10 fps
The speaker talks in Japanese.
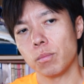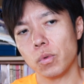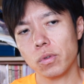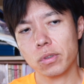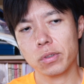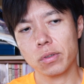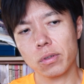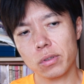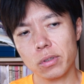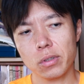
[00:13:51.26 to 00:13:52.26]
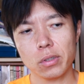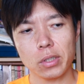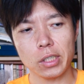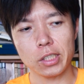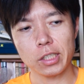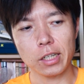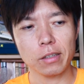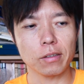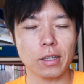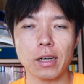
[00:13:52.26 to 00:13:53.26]
ものすごくいじら
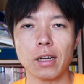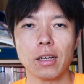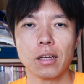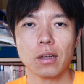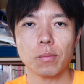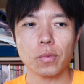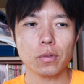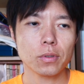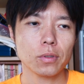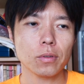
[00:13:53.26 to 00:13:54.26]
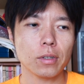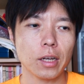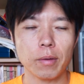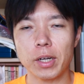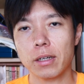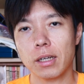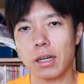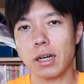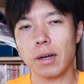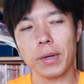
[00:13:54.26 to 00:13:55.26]
れるかものすごく
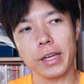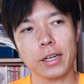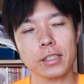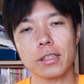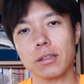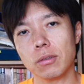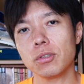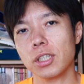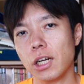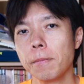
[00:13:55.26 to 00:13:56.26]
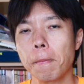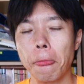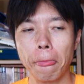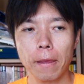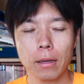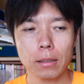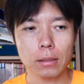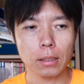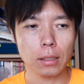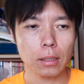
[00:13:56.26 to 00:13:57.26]
甘やかされるかどっちか
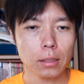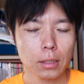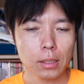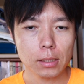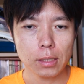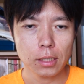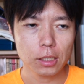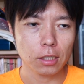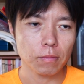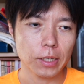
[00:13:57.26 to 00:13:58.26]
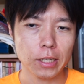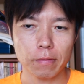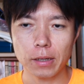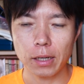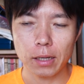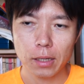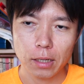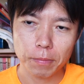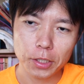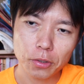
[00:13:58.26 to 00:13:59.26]
で前者の場合はやっ
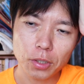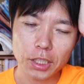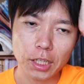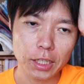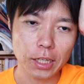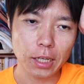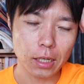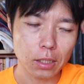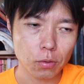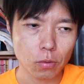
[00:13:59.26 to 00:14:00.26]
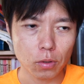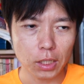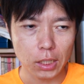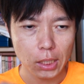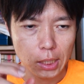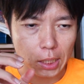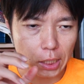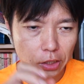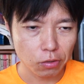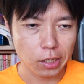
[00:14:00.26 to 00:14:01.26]
ぱり1人しかいないからそこに
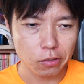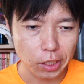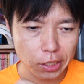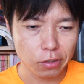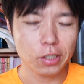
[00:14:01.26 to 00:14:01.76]
監視の対象は行き過